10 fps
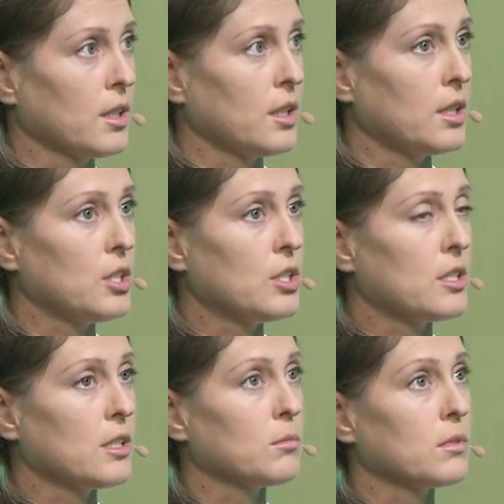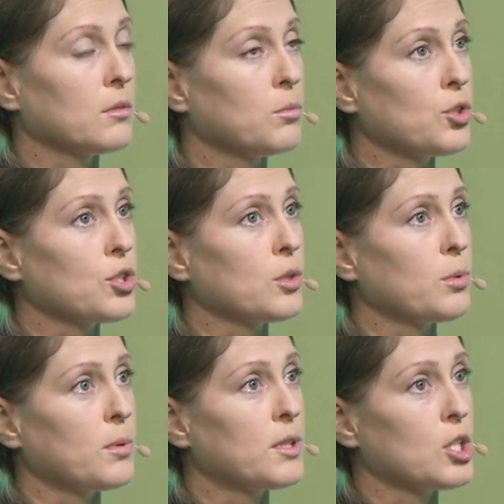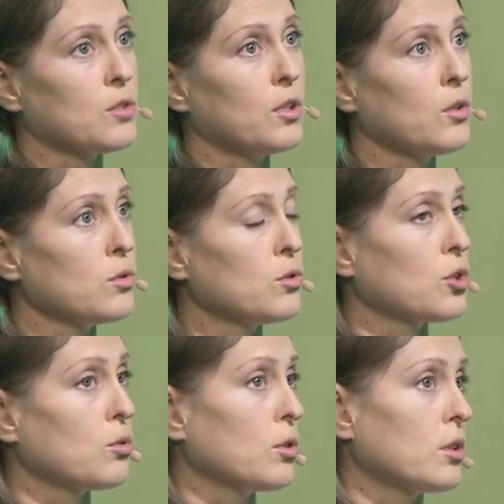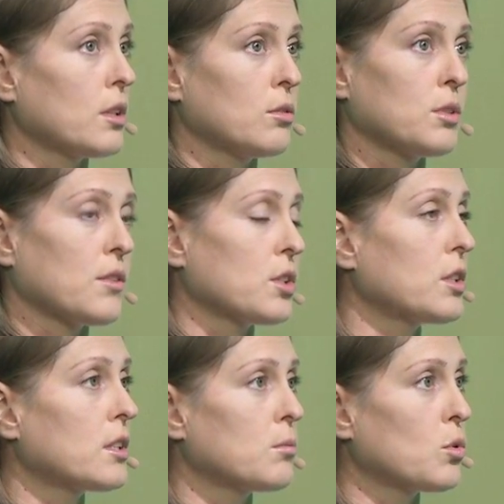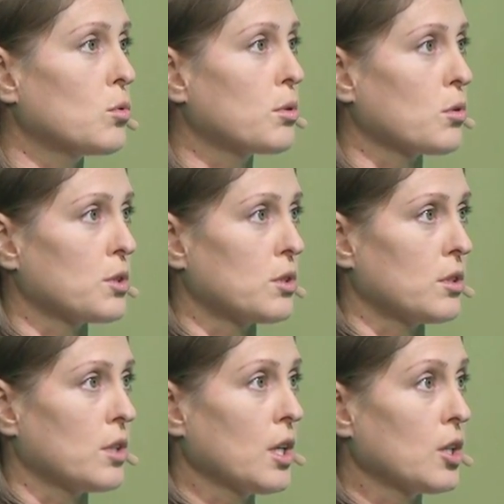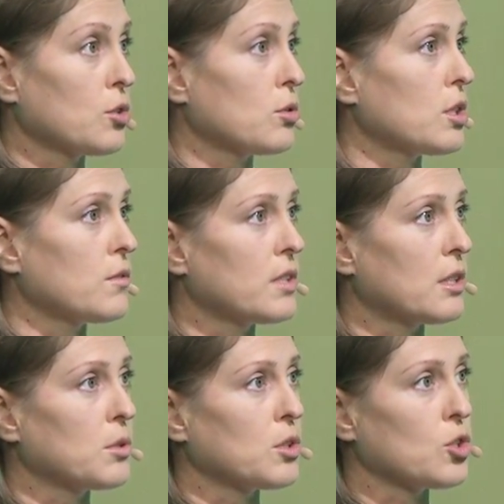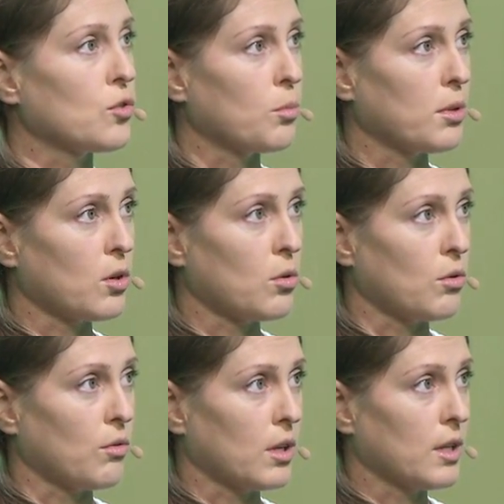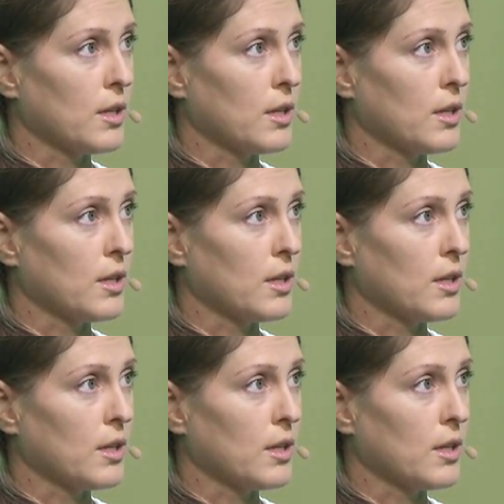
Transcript: И тем больше ты попадаешь в иллюзию, что это, ну, я всегда это могу бросить. И что здесь в этом нет ничего плохого.